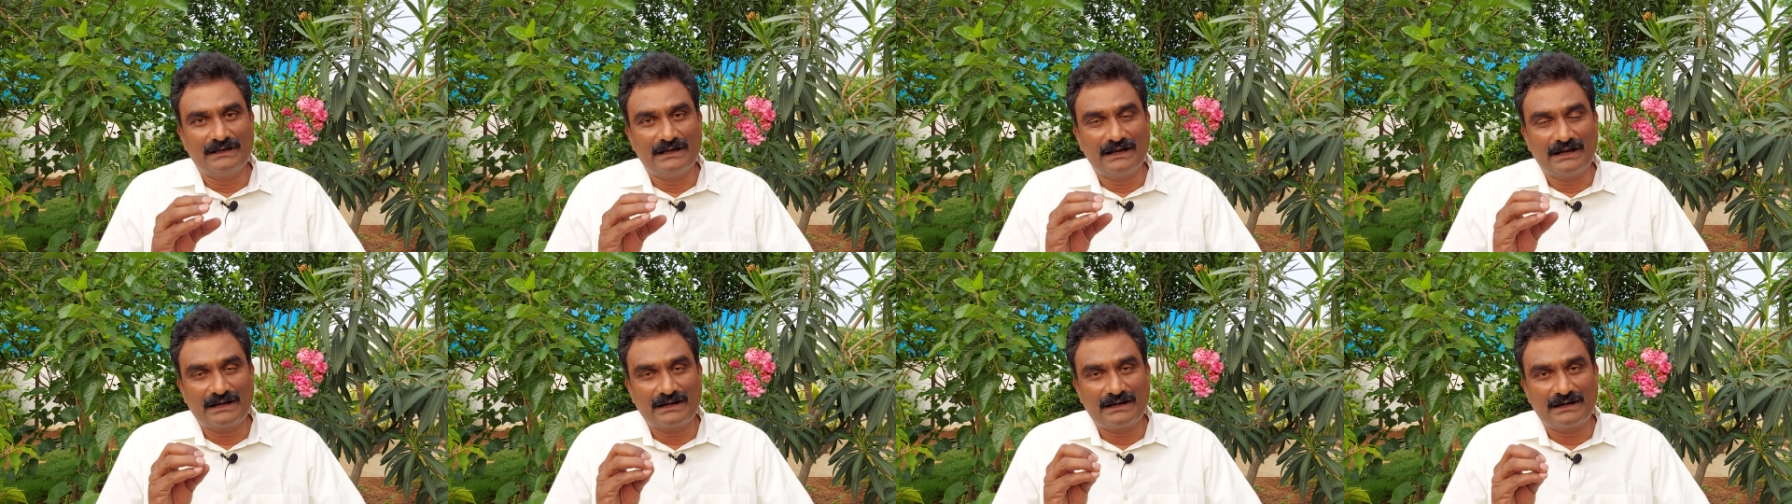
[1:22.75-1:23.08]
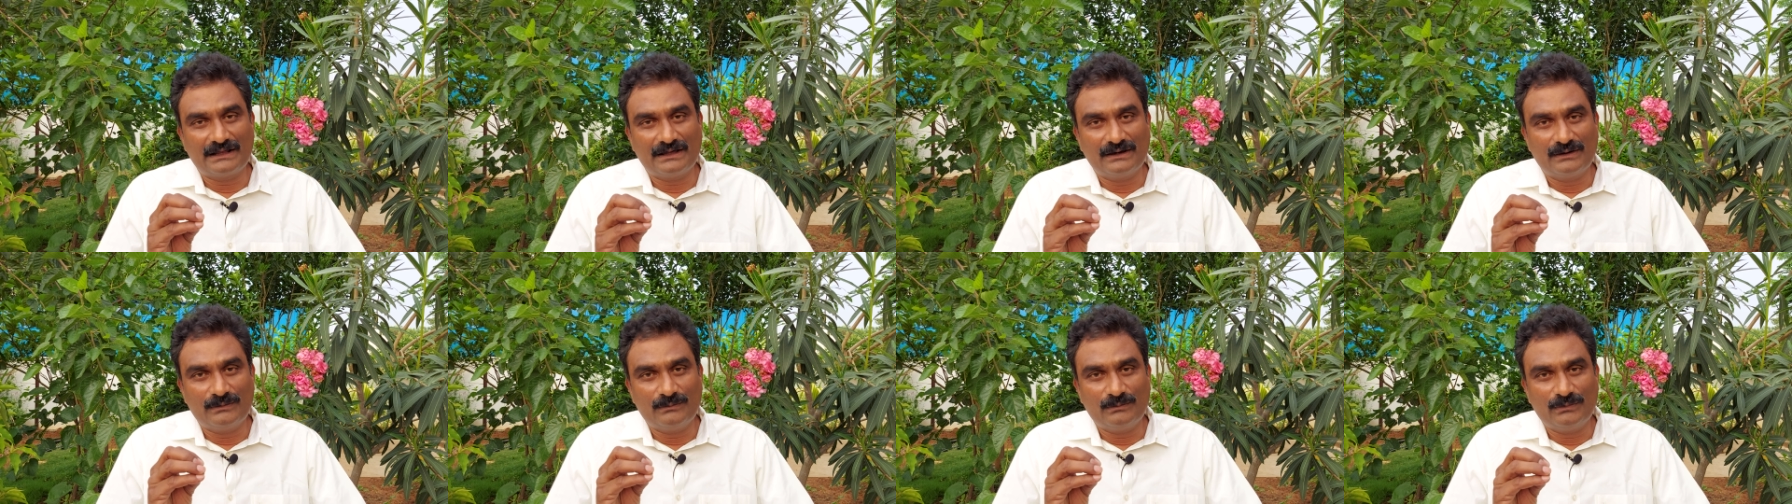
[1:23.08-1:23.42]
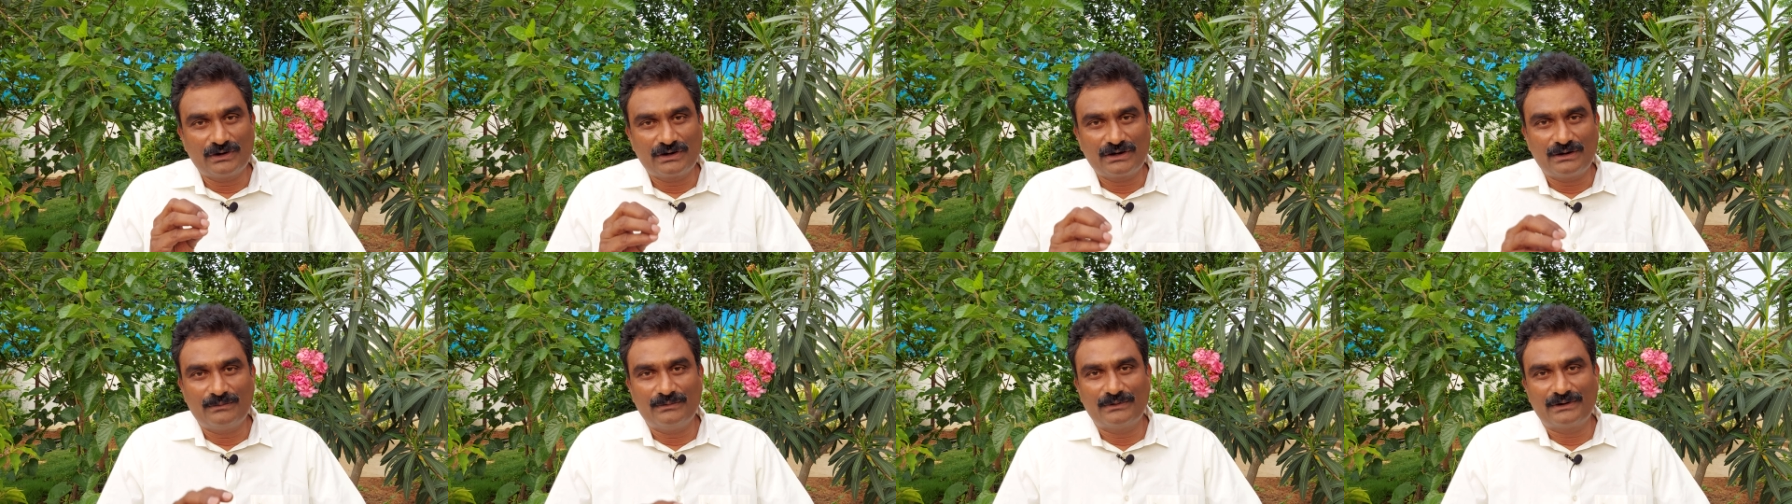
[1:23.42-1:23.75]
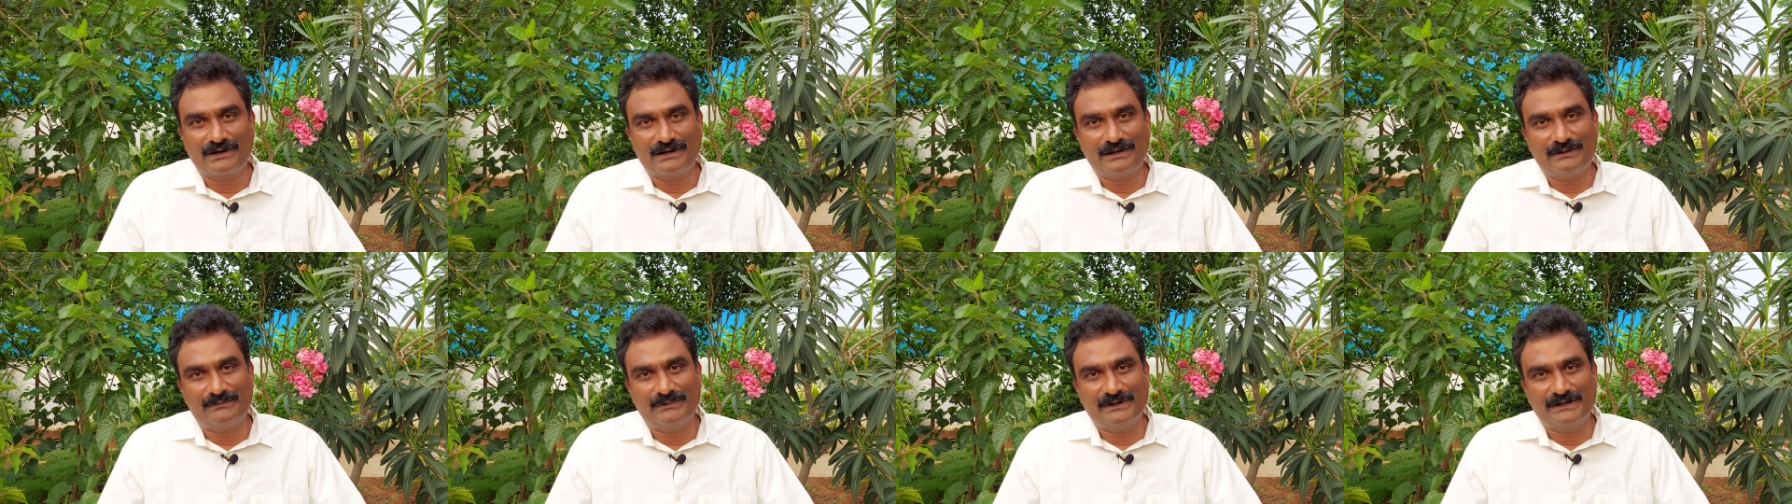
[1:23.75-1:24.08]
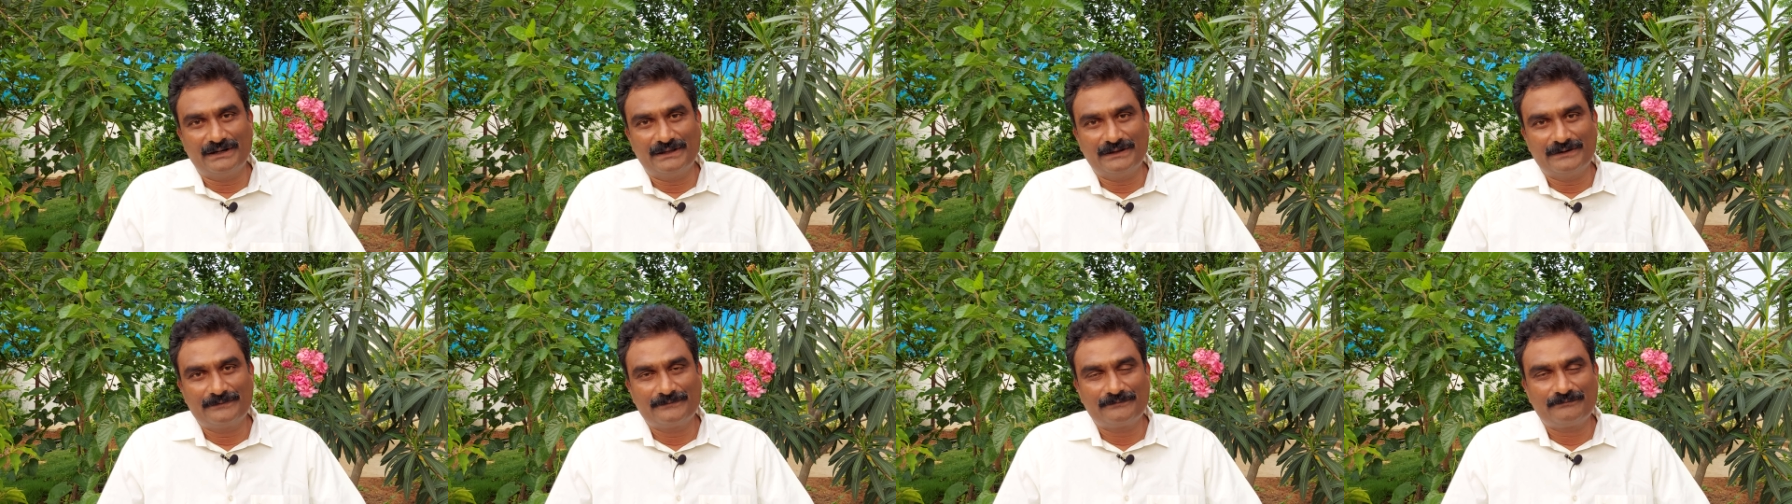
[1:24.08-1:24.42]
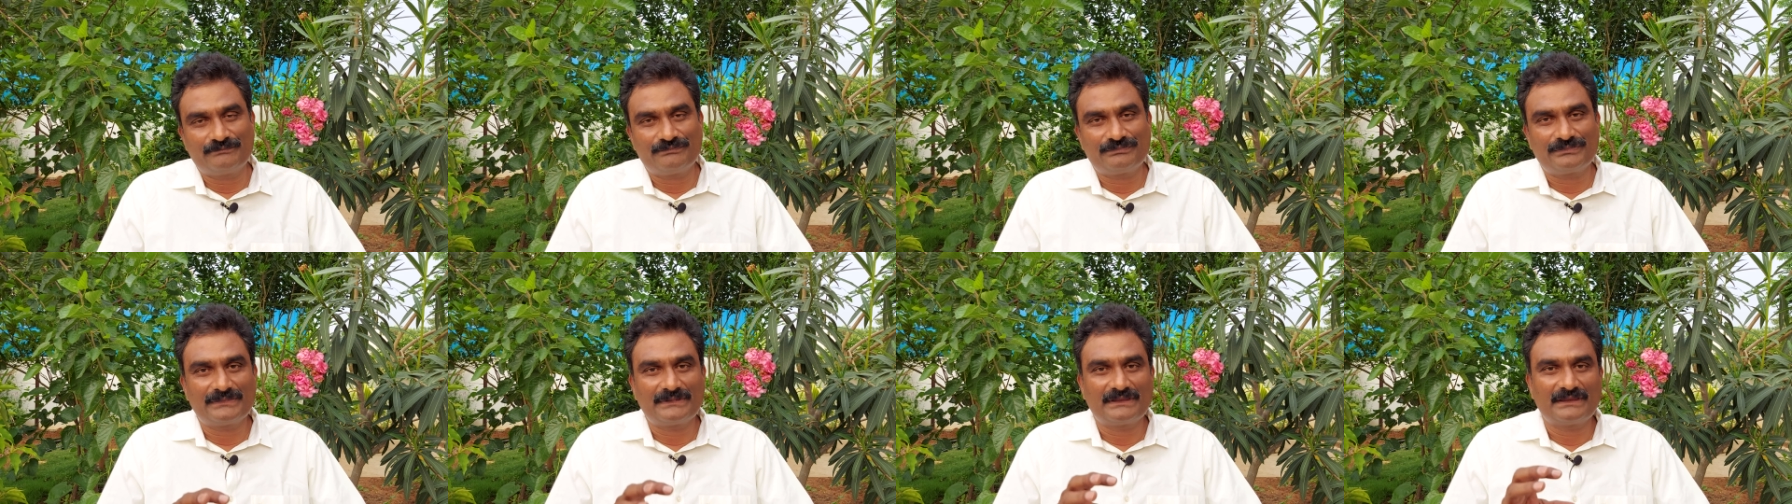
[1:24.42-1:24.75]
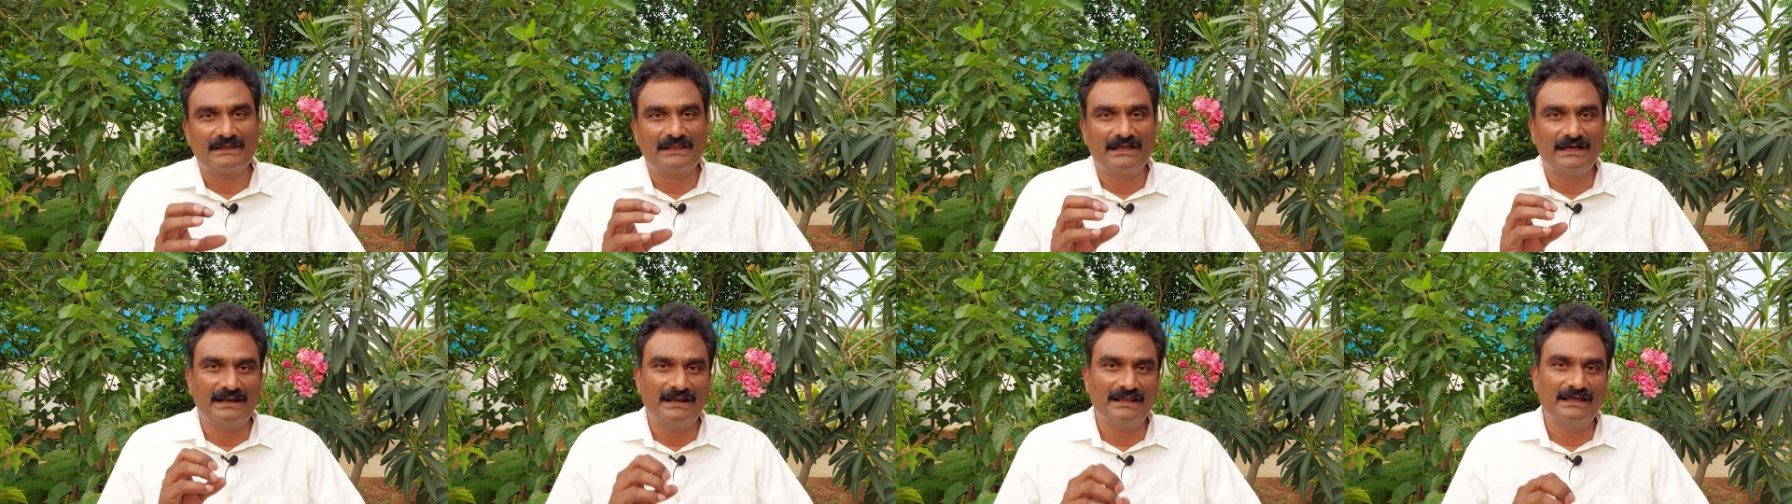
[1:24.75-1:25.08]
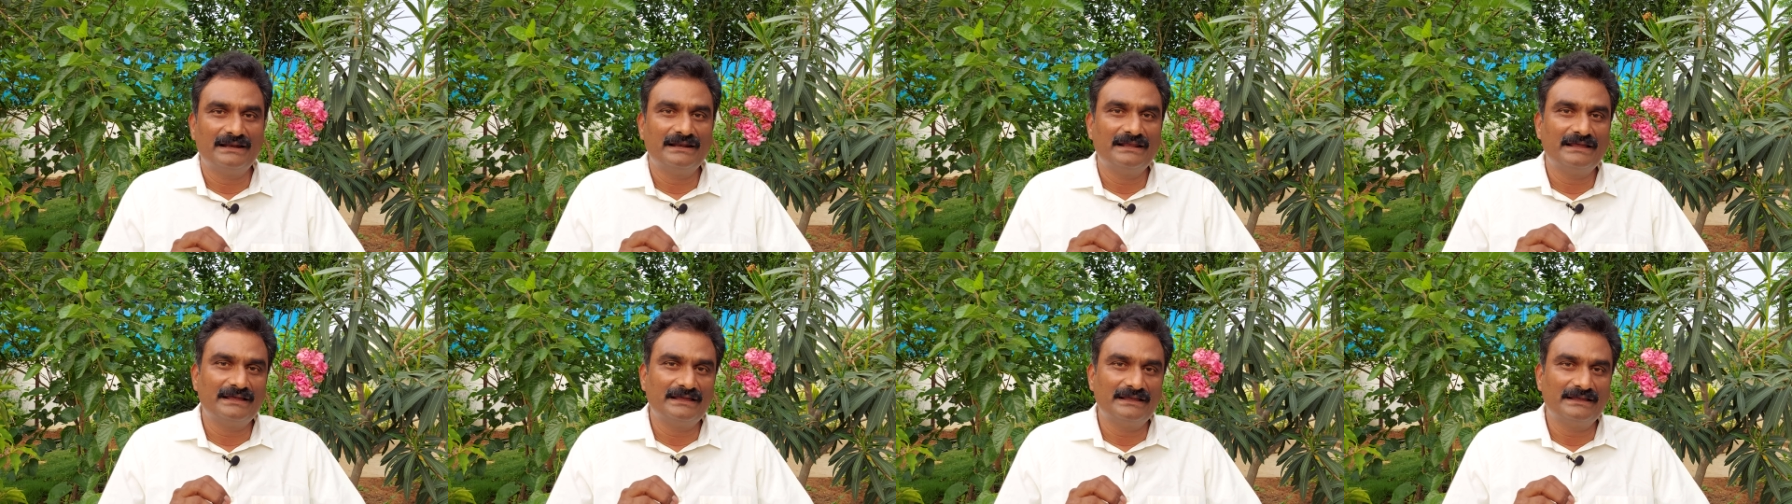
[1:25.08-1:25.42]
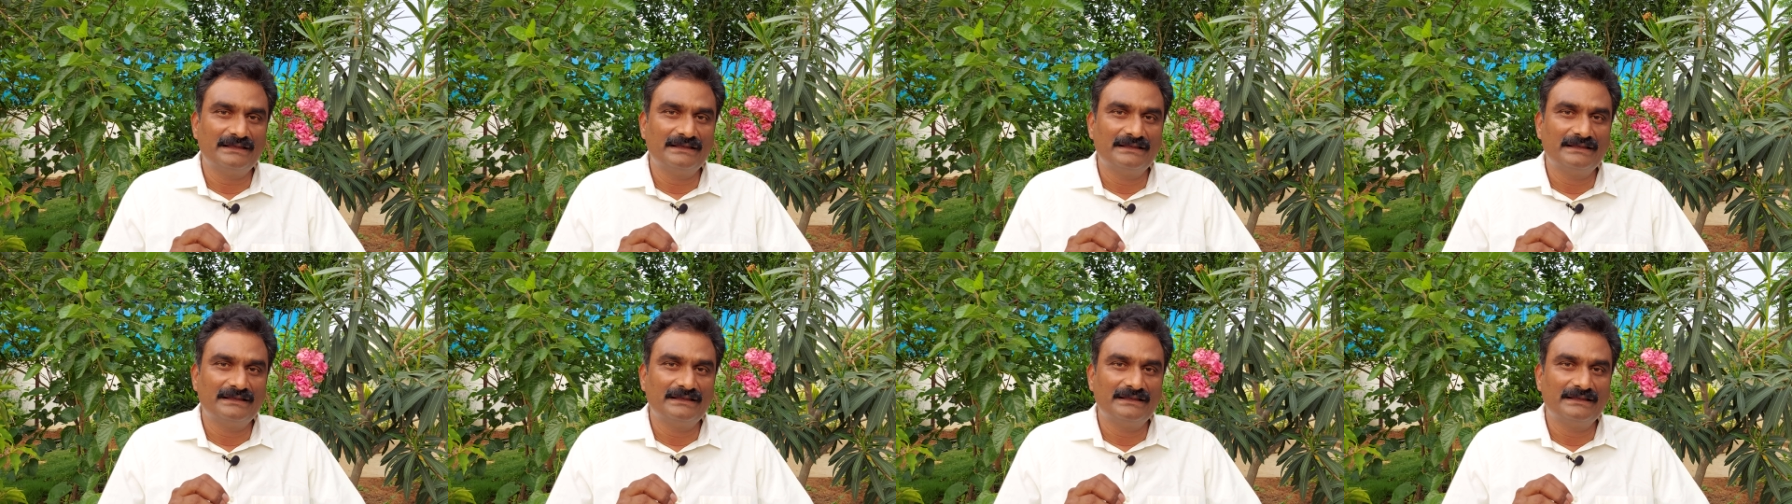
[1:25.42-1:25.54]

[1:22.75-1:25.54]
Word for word: అక్కడ బొరలా పడ్డారు అలానే